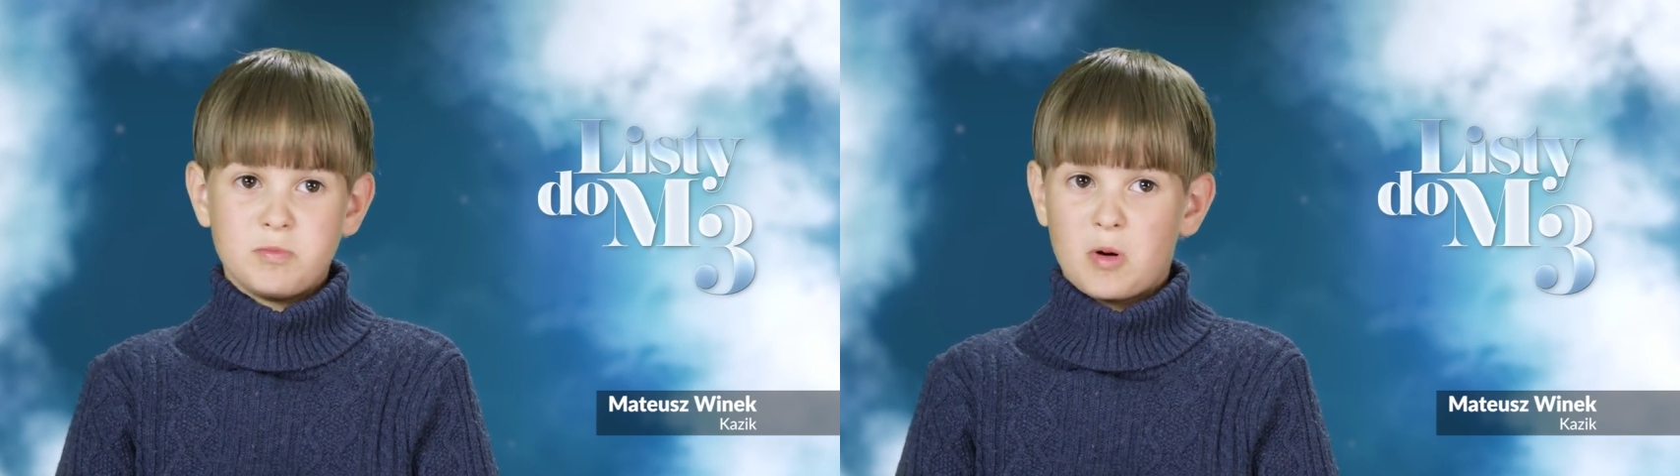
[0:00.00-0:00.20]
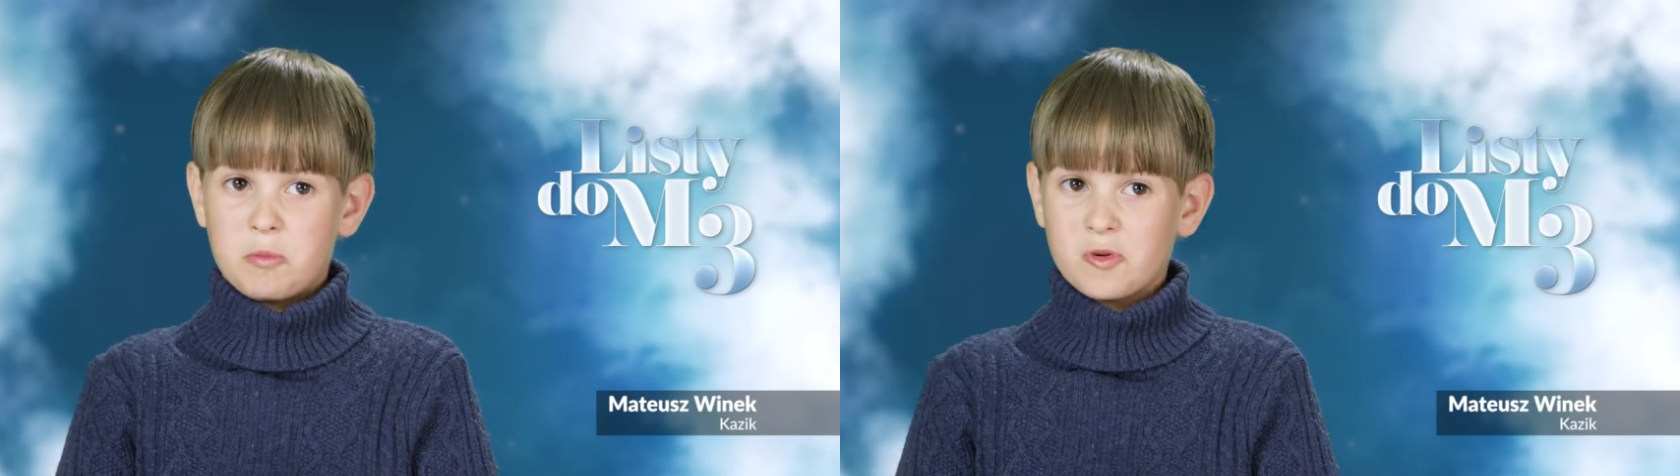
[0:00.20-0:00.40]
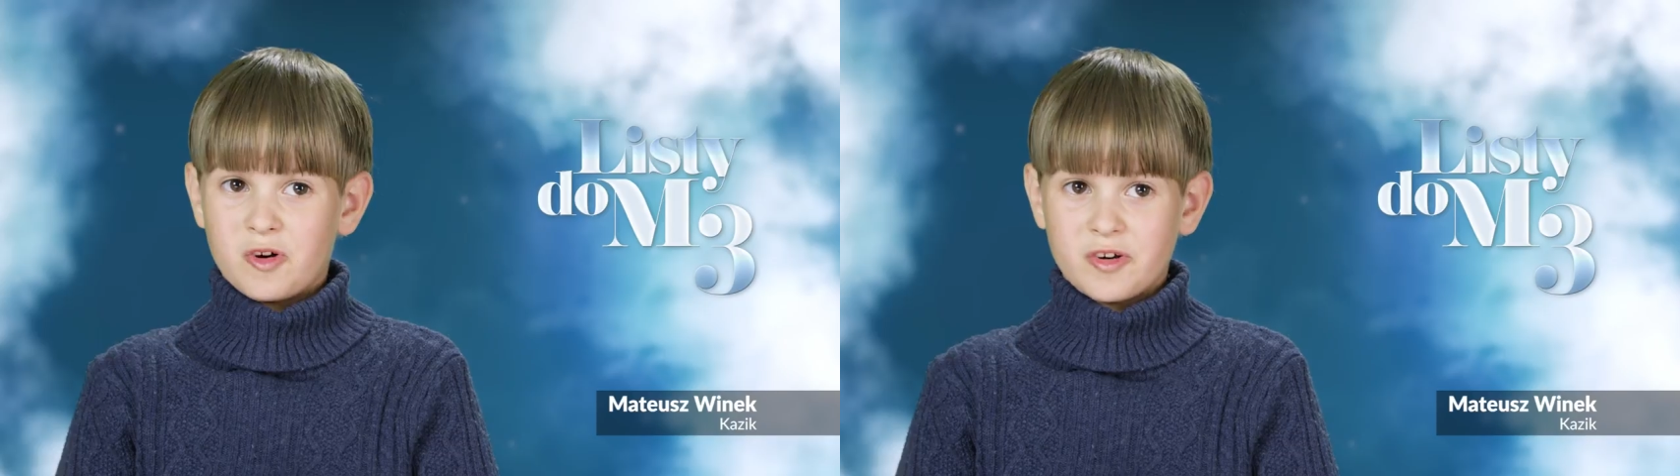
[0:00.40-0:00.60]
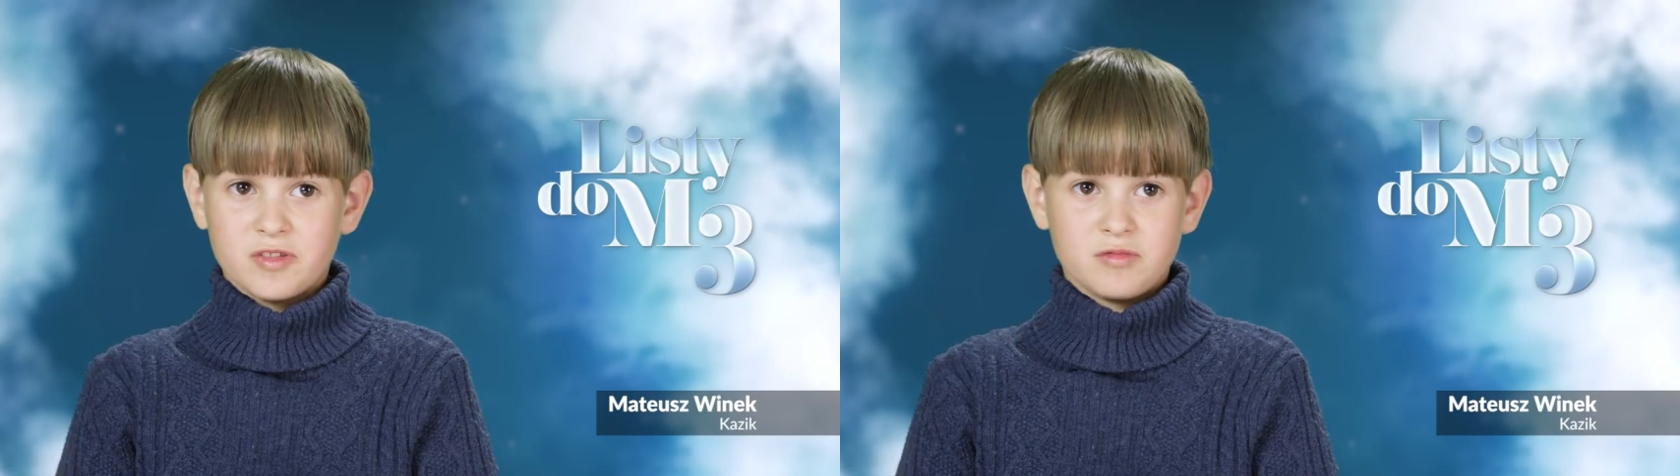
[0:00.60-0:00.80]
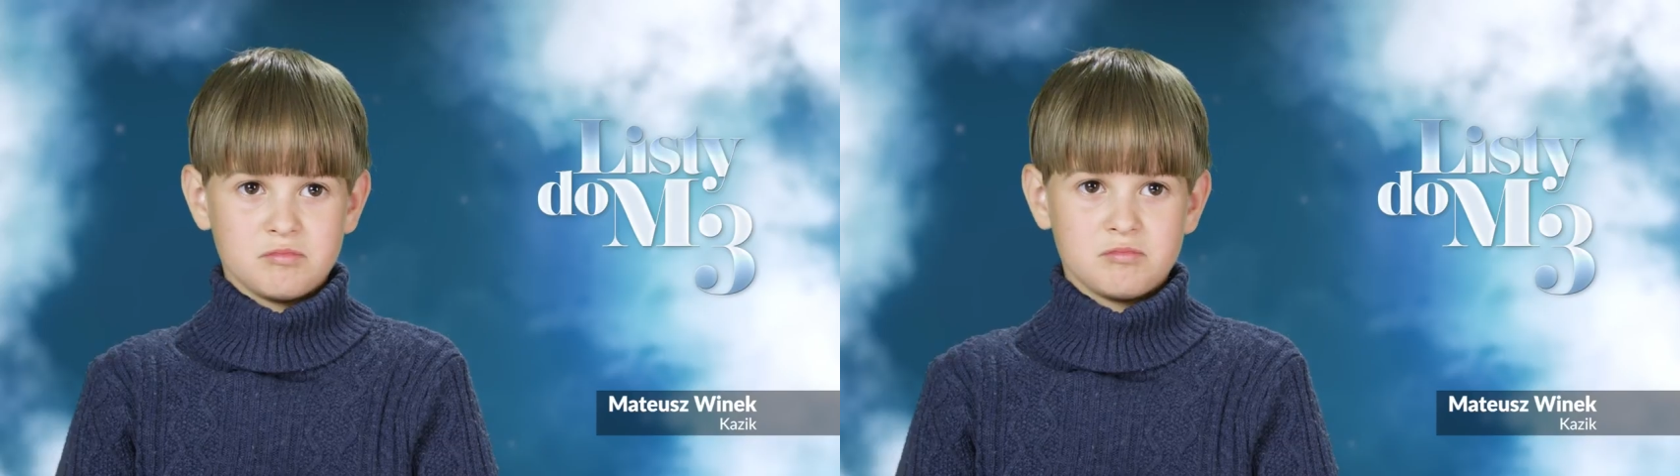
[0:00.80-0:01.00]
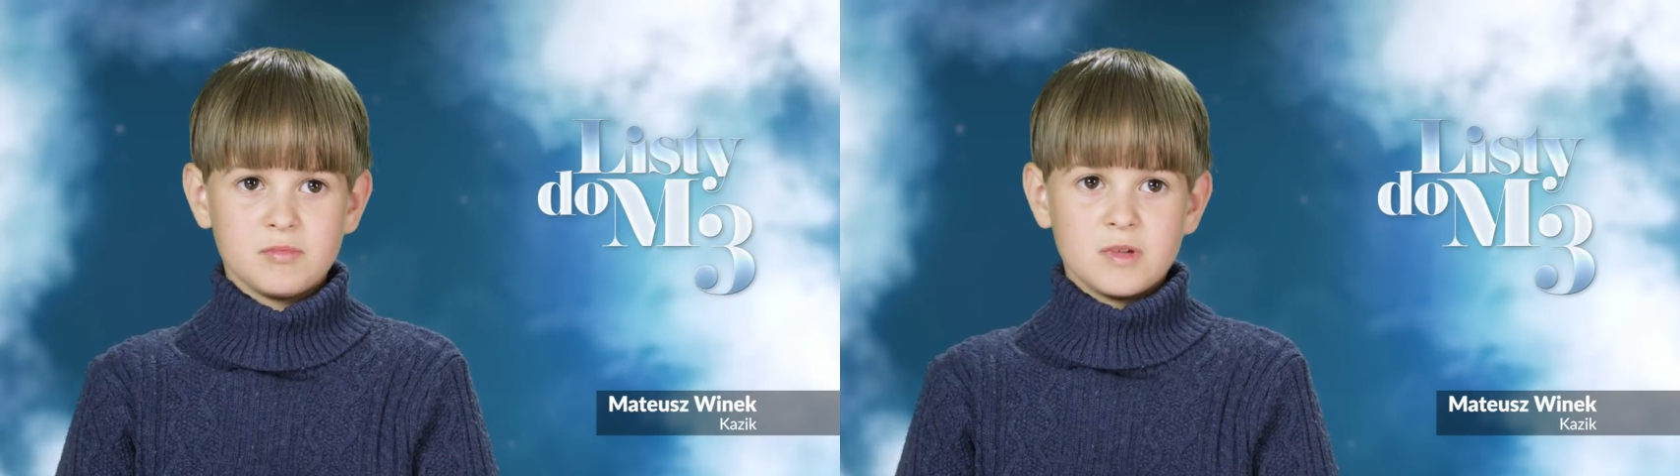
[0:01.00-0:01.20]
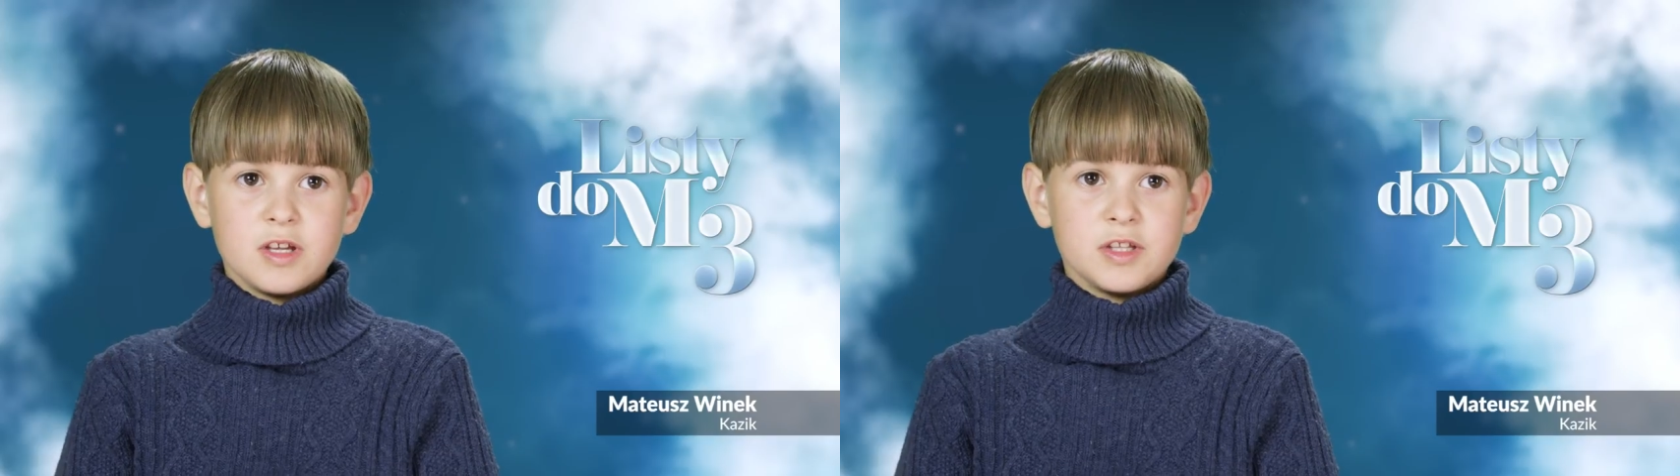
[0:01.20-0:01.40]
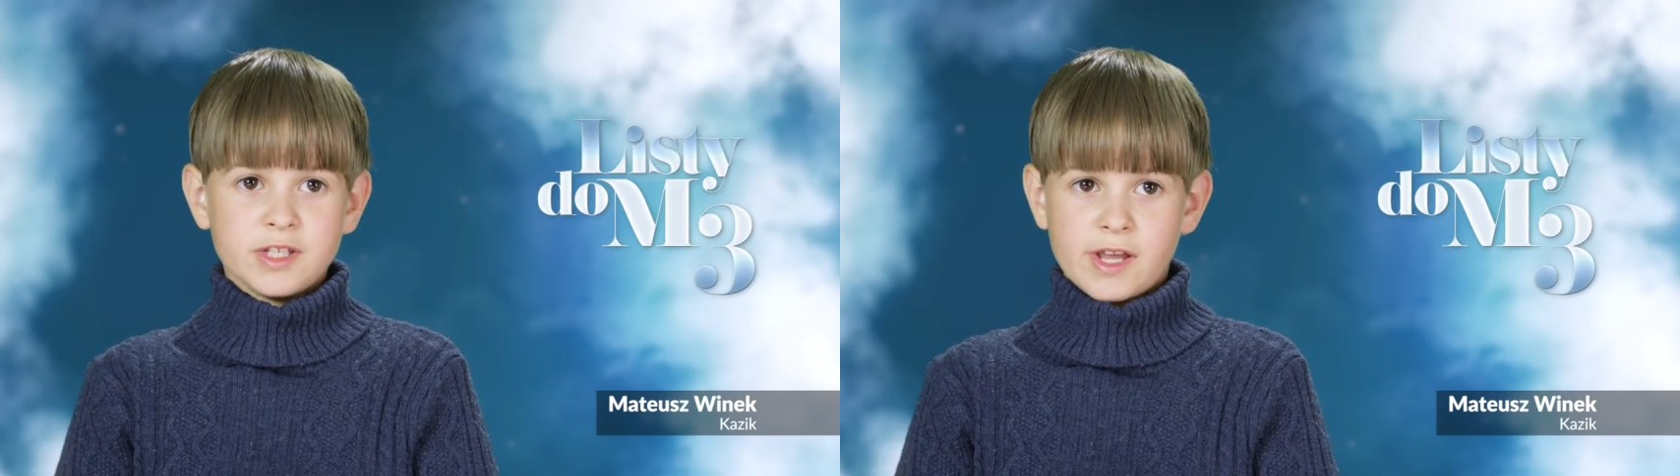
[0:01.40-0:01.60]
popcorn,
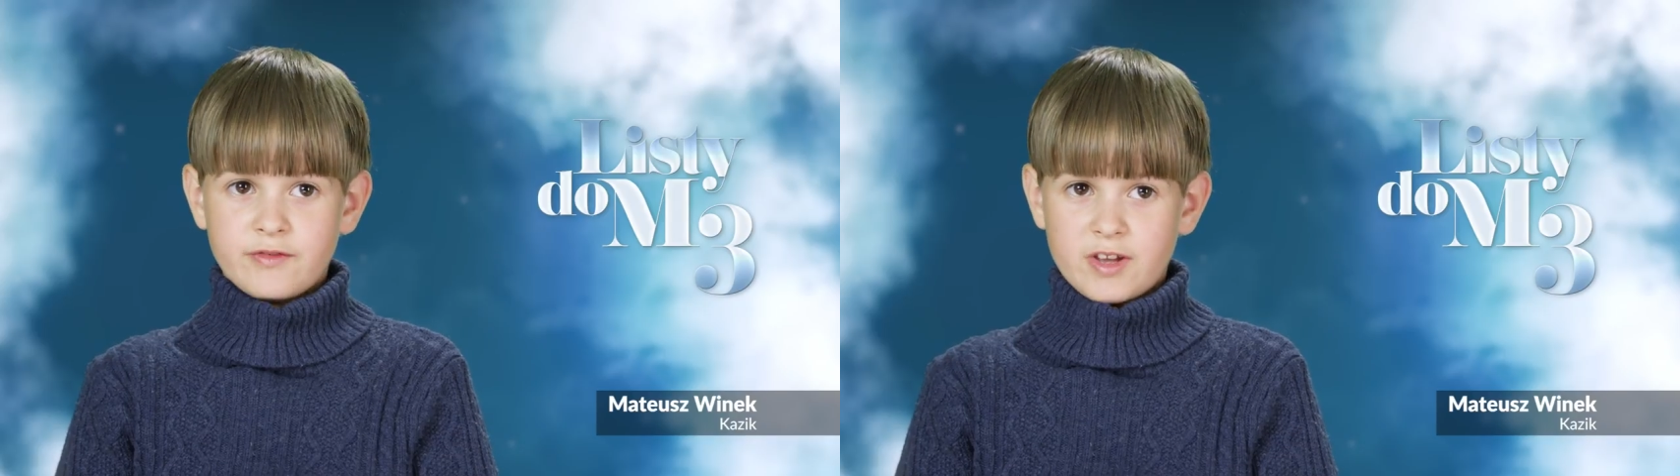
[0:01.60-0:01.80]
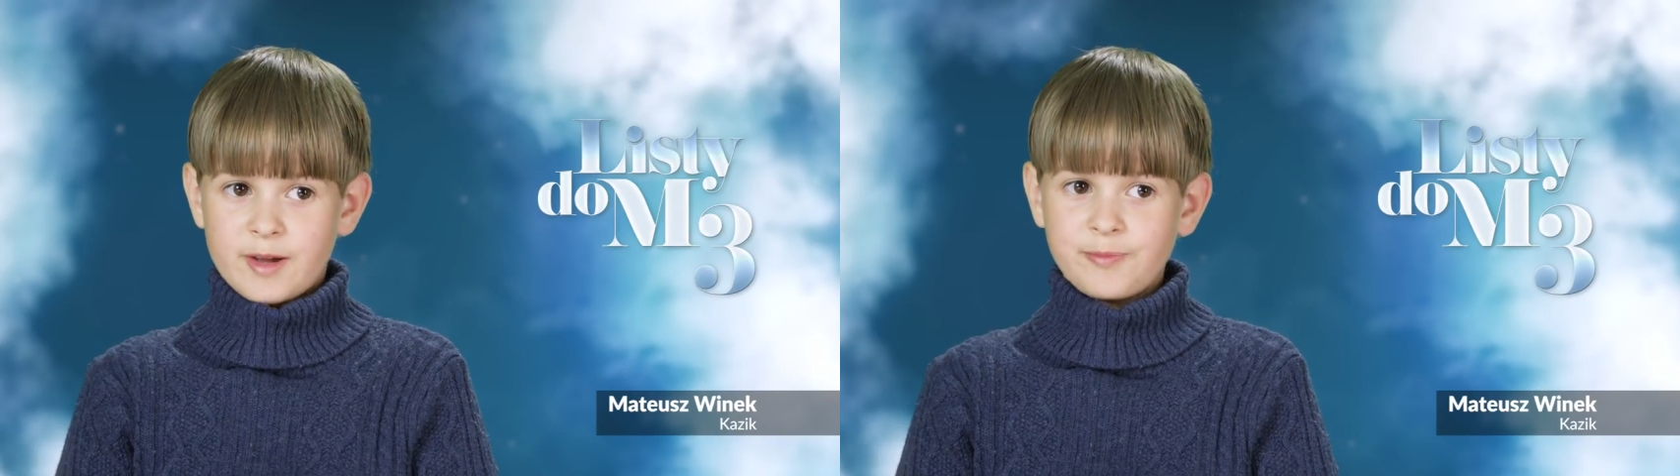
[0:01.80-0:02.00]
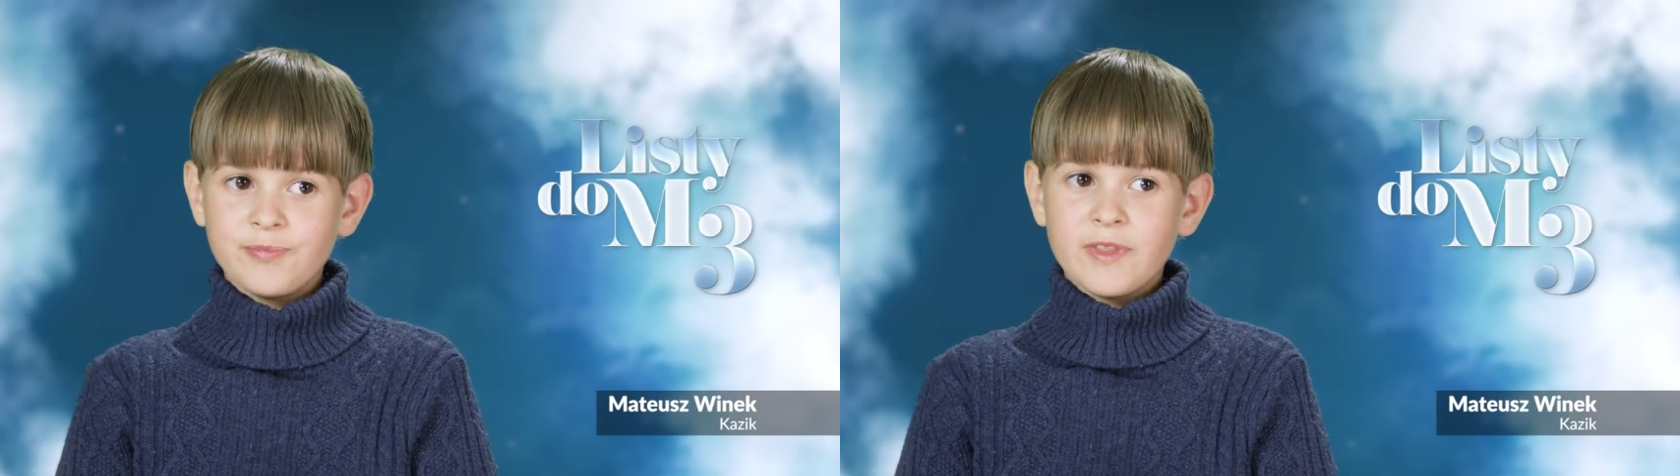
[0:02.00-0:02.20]
nie wiem.